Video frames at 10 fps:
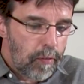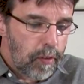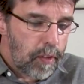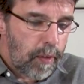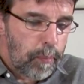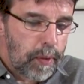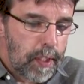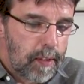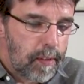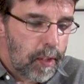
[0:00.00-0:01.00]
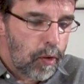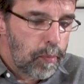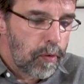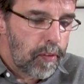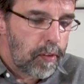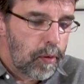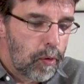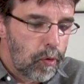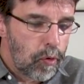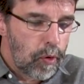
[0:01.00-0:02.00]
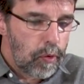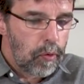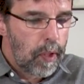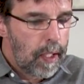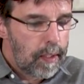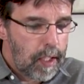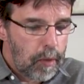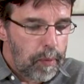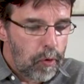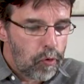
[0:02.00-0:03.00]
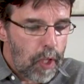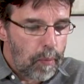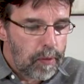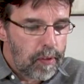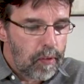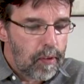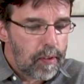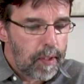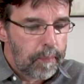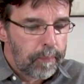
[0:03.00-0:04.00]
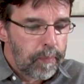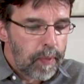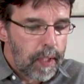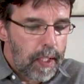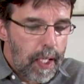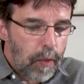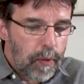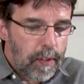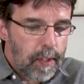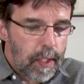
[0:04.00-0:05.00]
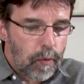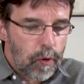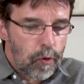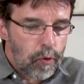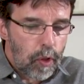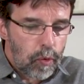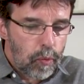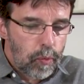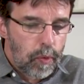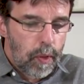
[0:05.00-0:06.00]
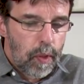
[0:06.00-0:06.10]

Você vai poder dizer, como no versículo 18 termina o salmo dizendo assim: E reconhecerão que só tu,